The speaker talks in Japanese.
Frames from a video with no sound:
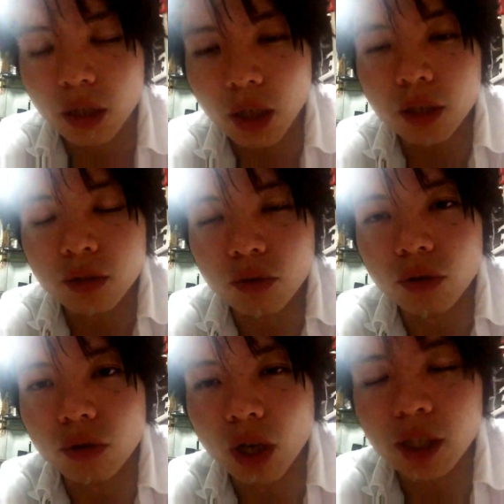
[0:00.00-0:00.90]
でそ
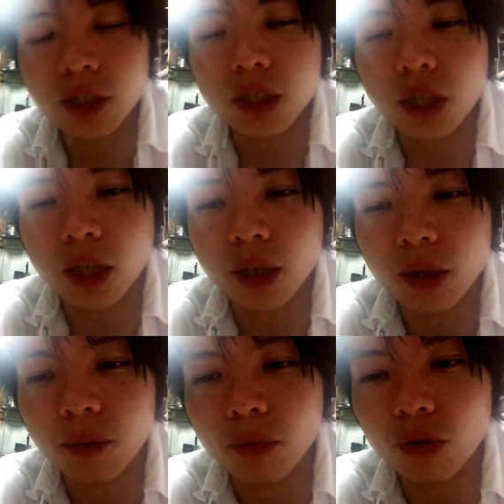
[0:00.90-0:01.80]
の走っ
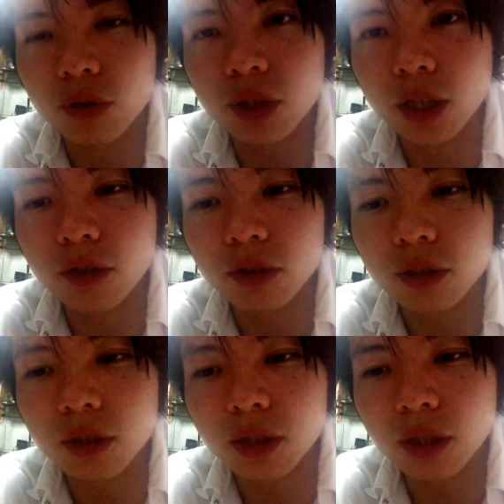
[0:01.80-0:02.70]
て戻って
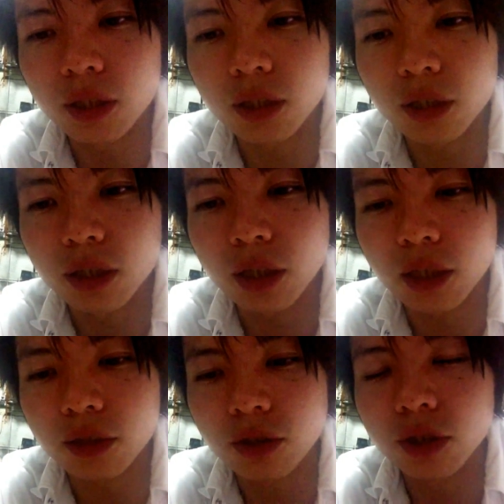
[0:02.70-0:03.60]

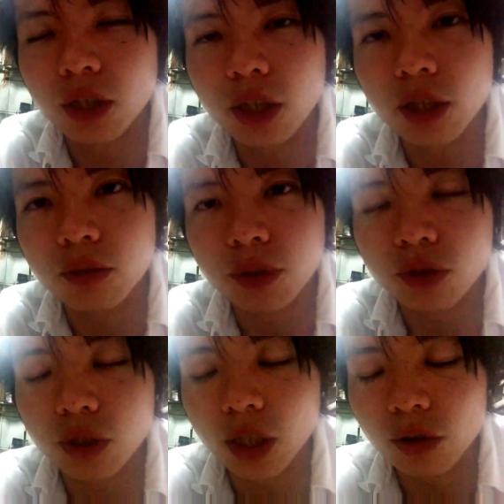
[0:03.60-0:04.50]
たついでにま
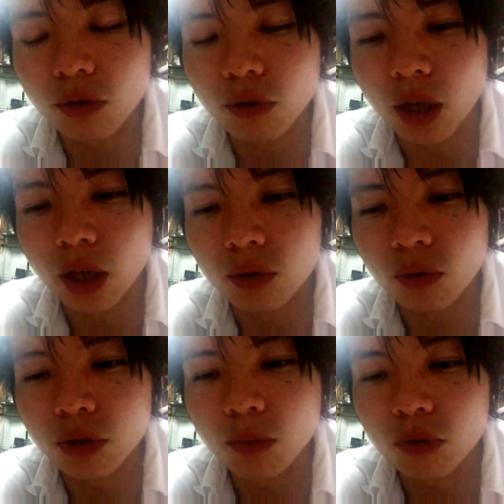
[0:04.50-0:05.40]
あついでにというか
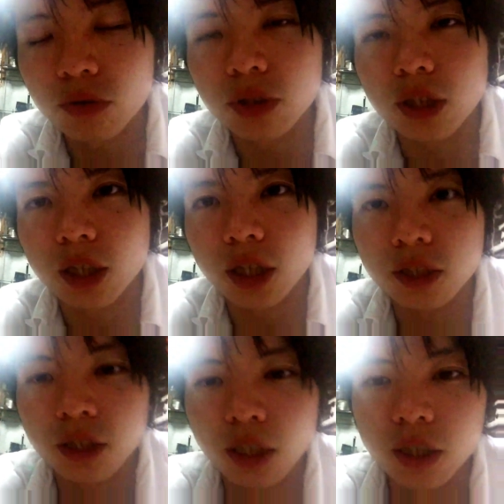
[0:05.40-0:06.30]
どうせ戻るんだった
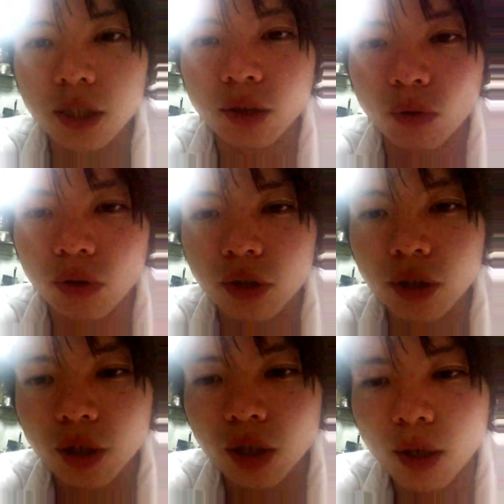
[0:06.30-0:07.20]
らさっき
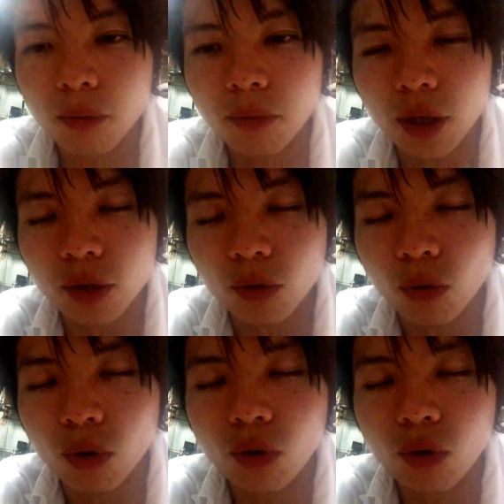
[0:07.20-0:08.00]
あの